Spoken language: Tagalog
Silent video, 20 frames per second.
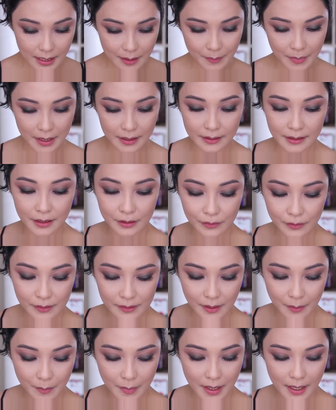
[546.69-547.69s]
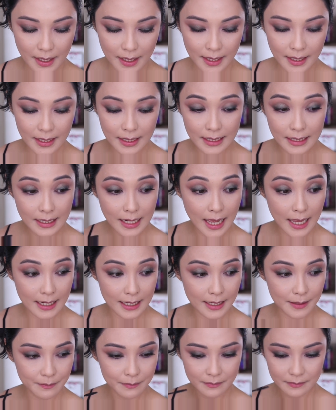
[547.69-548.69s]
naman dito sa may
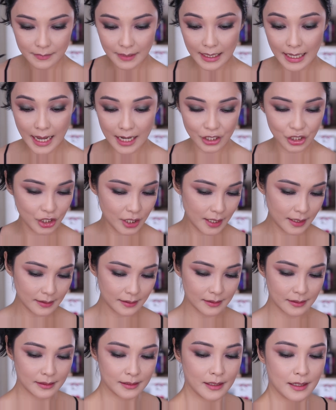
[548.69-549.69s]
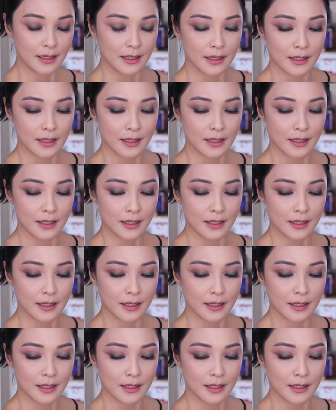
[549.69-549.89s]
ilalim na lashes.